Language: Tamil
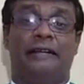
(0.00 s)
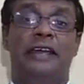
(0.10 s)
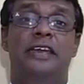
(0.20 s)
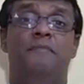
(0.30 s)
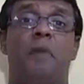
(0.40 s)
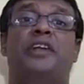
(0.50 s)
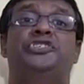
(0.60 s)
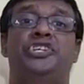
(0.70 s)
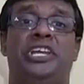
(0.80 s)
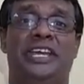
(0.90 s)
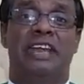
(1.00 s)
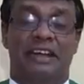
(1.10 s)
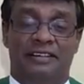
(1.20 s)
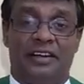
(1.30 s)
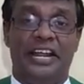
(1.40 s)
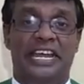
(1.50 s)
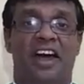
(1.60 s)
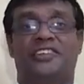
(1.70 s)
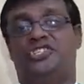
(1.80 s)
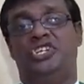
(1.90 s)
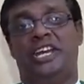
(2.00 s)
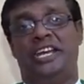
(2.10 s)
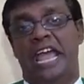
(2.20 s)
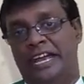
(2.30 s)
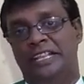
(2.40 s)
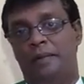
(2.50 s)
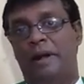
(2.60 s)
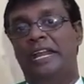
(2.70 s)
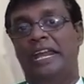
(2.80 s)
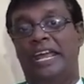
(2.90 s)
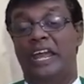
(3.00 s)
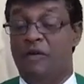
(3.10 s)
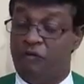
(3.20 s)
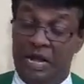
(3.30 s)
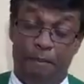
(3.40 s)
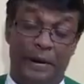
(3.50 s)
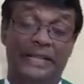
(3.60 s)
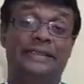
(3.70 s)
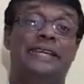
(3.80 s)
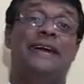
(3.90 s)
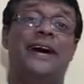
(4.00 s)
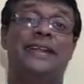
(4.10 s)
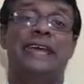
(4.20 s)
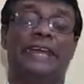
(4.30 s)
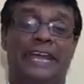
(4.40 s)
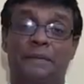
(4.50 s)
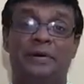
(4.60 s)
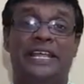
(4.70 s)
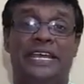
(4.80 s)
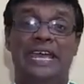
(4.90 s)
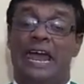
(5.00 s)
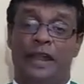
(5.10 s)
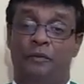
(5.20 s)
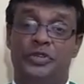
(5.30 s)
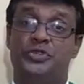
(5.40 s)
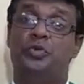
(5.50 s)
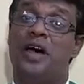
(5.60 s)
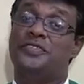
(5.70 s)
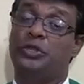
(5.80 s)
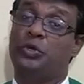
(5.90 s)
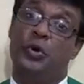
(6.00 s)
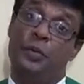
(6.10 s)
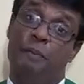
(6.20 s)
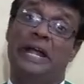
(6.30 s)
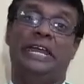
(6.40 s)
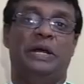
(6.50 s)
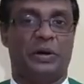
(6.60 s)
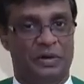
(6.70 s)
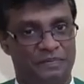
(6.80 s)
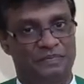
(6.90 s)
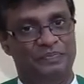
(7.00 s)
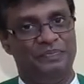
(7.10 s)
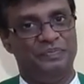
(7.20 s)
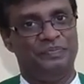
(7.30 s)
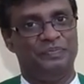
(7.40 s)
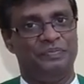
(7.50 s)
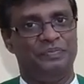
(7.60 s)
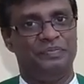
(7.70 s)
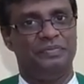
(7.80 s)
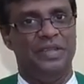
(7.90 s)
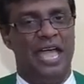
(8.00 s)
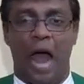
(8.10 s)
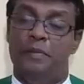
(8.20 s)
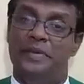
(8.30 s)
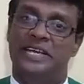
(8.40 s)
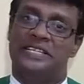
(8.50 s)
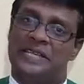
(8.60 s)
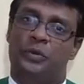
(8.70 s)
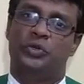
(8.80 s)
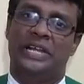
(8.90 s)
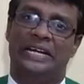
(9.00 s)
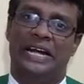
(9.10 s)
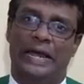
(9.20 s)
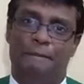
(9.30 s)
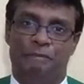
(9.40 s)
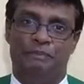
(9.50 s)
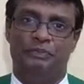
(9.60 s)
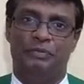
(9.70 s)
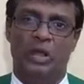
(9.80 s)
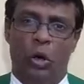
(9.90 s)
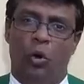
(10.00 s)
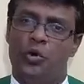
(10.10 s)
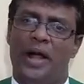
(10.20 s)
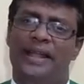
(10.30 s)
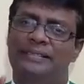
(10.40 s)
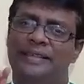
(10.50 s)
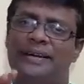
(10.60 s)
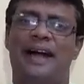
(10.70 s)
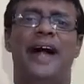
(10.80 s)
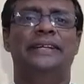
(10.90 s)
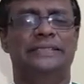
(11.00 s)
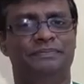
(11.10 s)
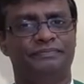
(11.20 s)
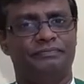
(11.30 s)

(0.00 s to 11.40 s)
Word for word: இறை மாட்சியை இறை ஆட்சியை இந்த மண்ணிலே வழிப்படுத்தினார் என்பதை நம் விசுவாசத்தோடு படிக்கிறோம் அன்பிக்க சகோதரங்களே ஒரு அடர்த்த காடு